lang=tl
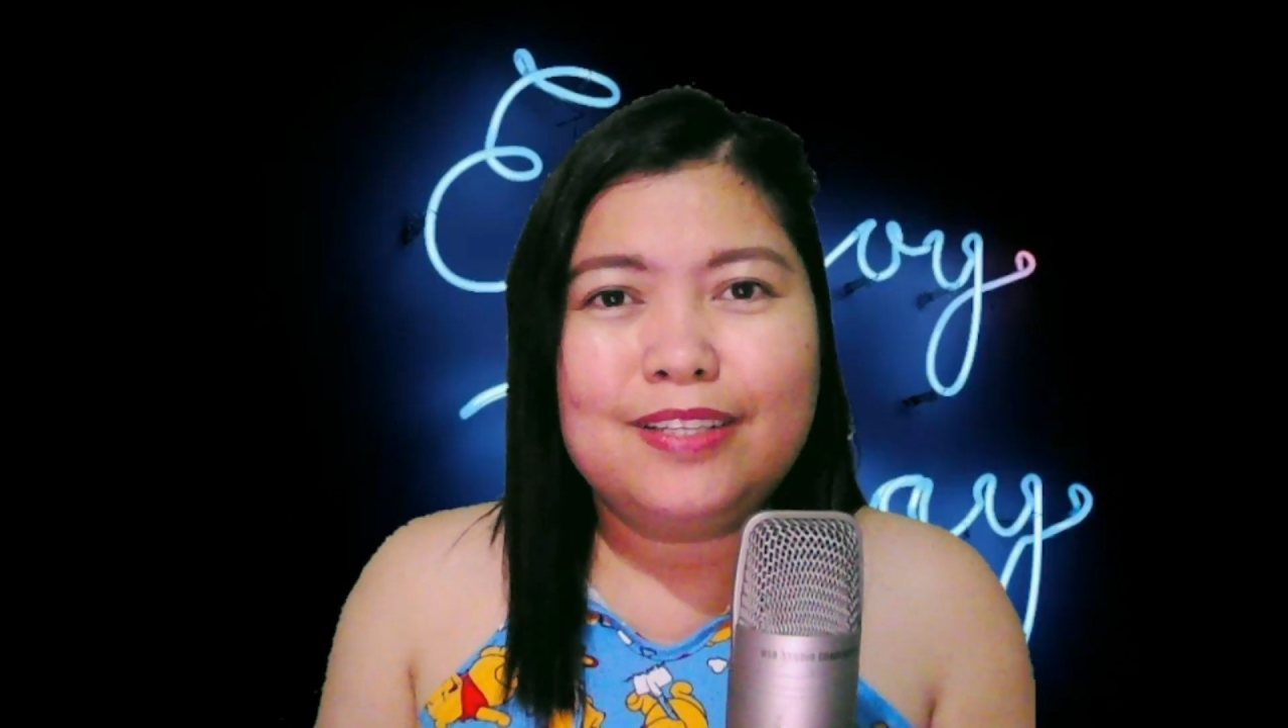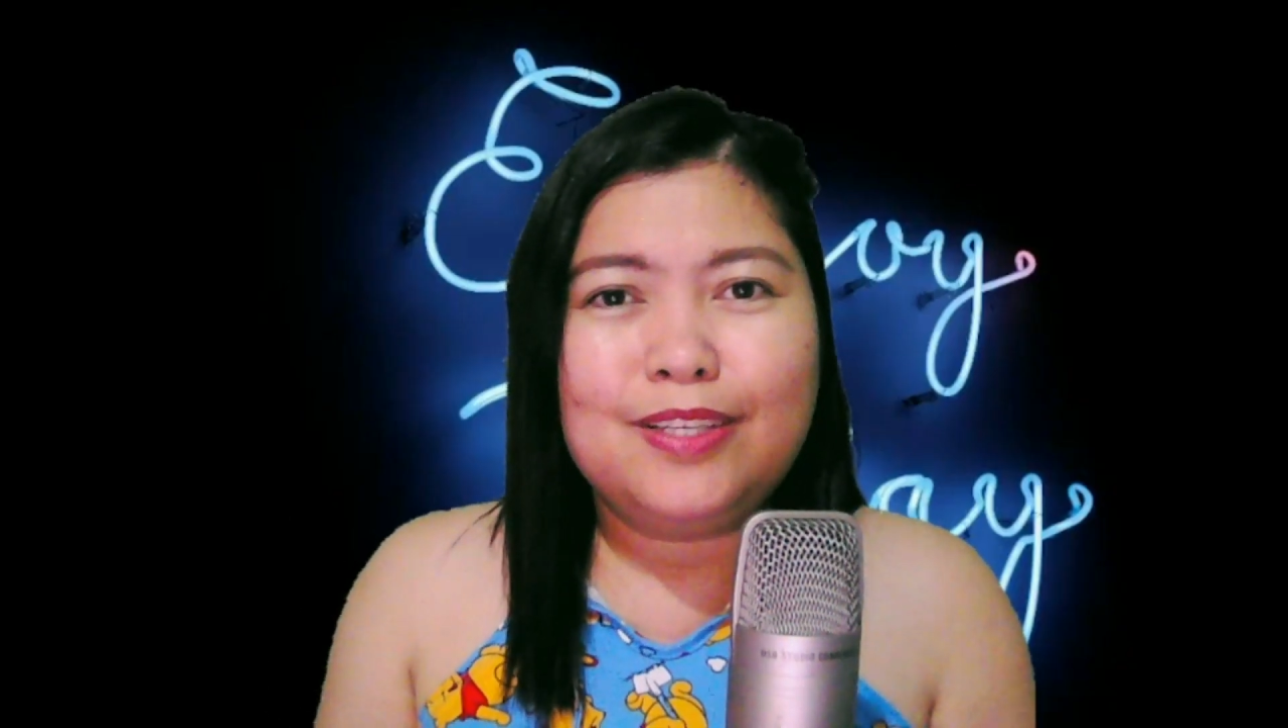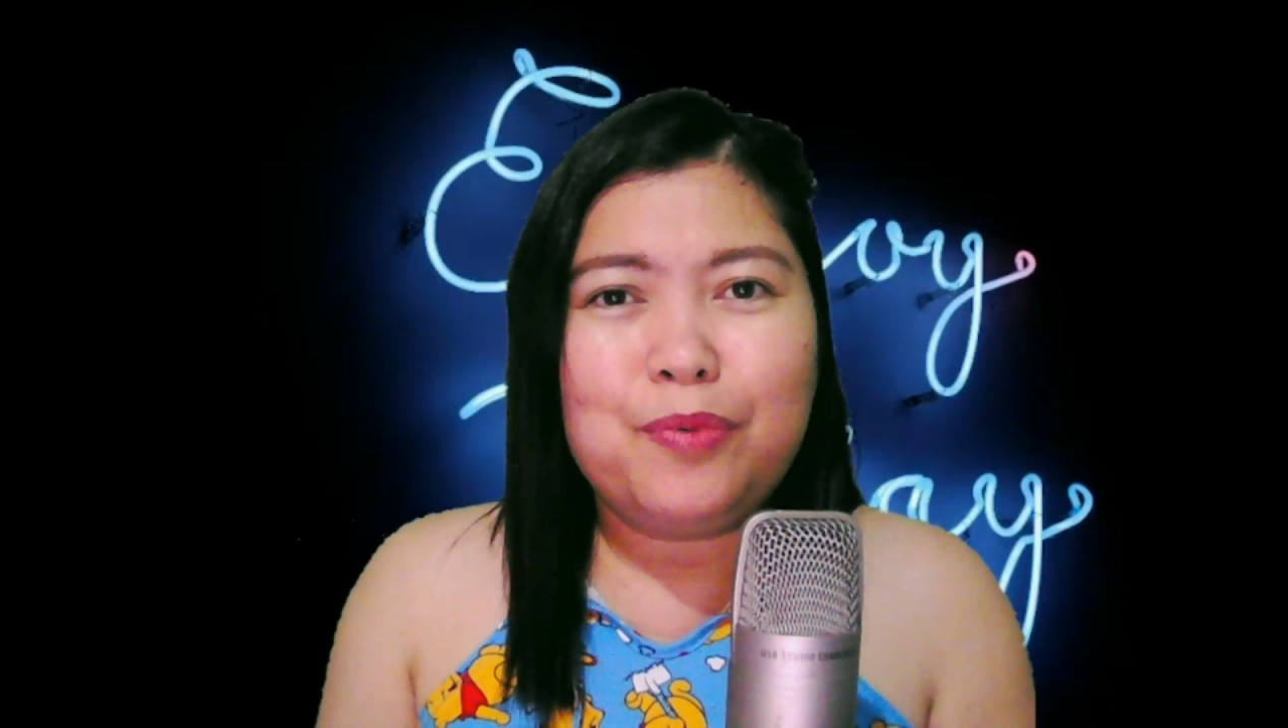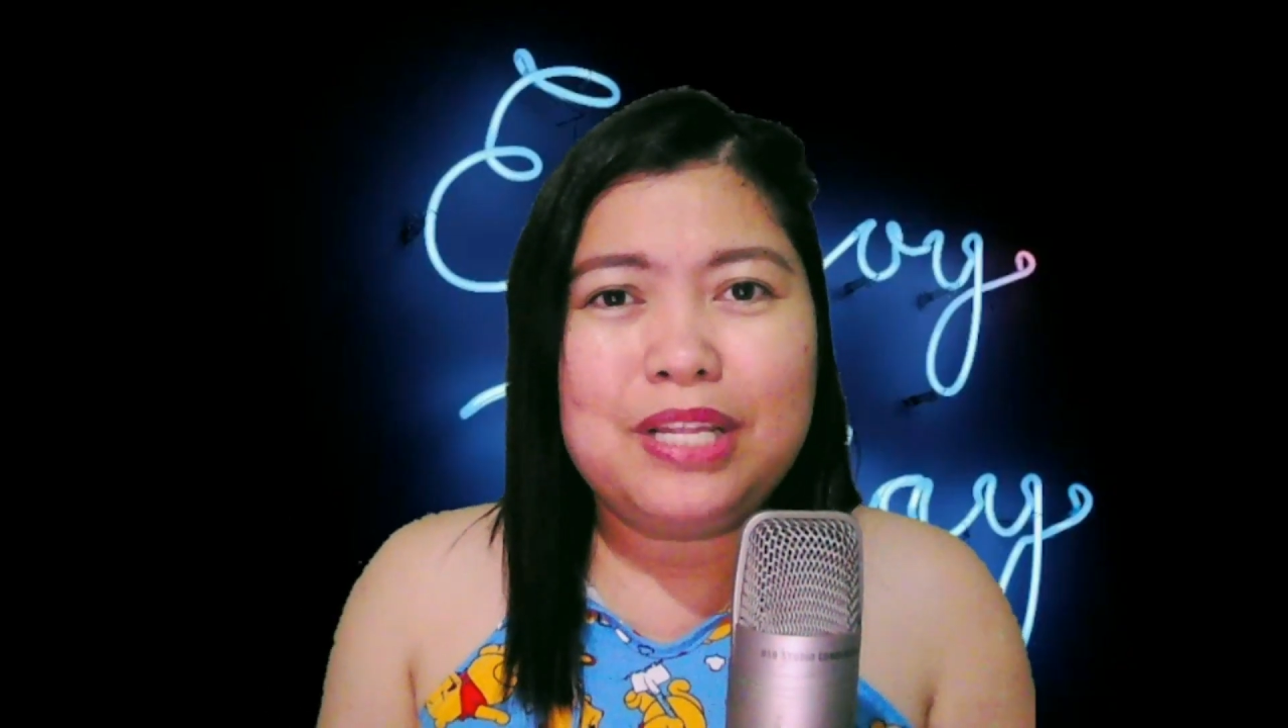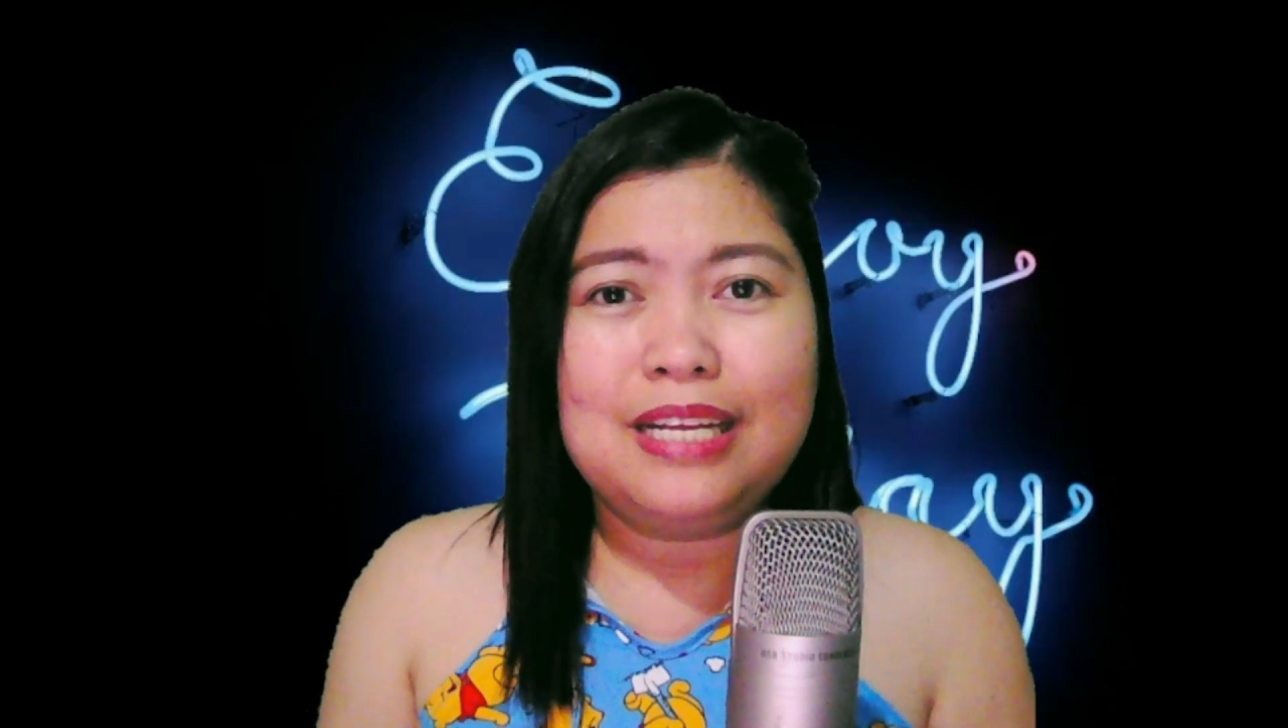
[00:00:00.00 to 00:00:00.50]

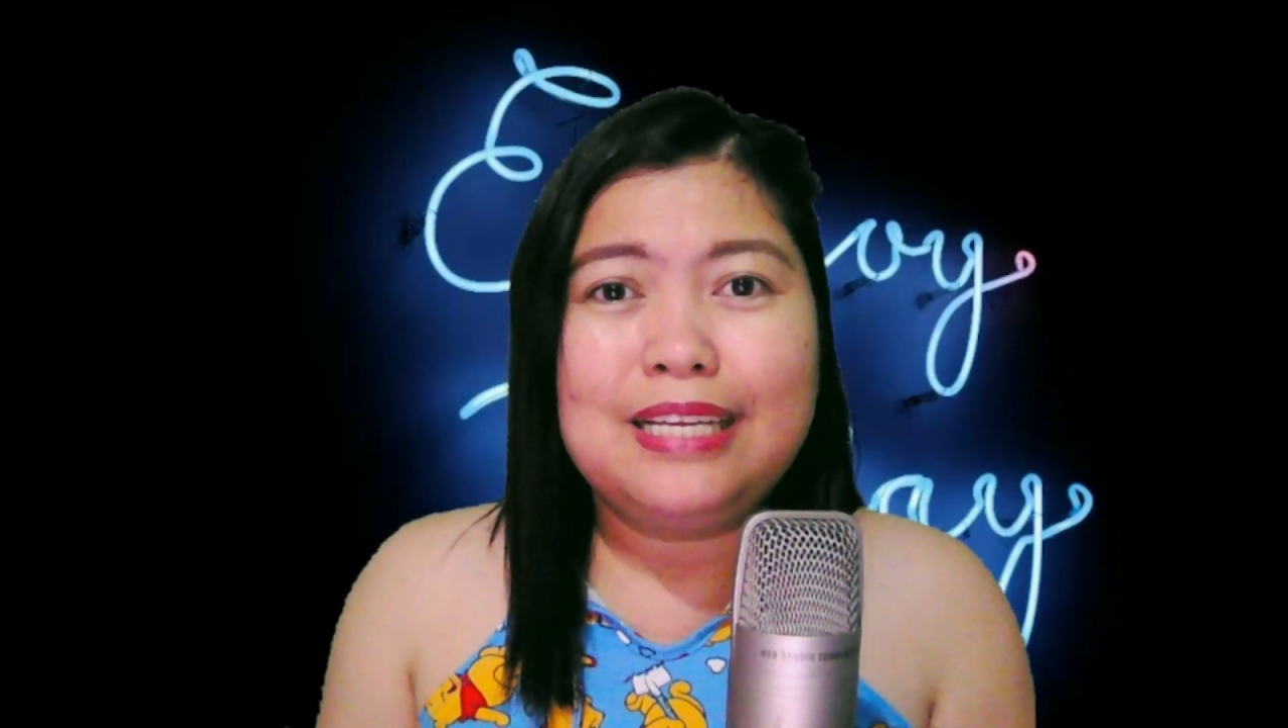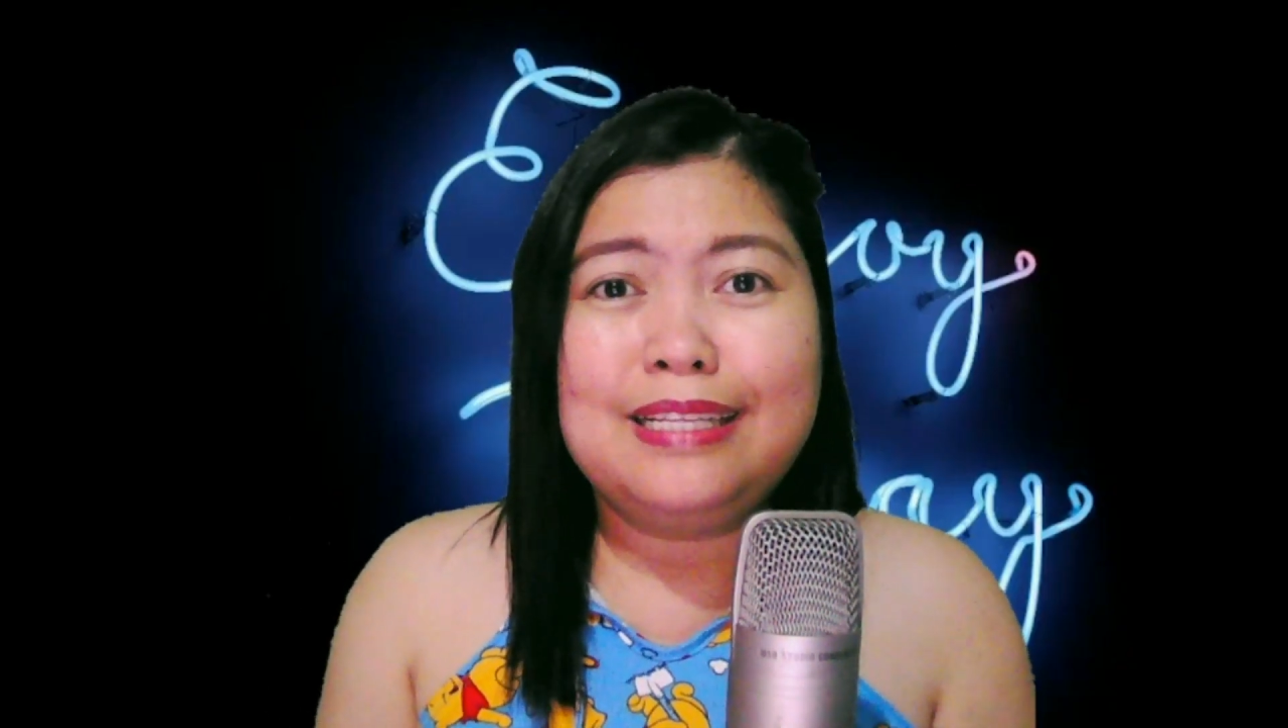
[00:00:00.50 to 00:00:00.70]
na walang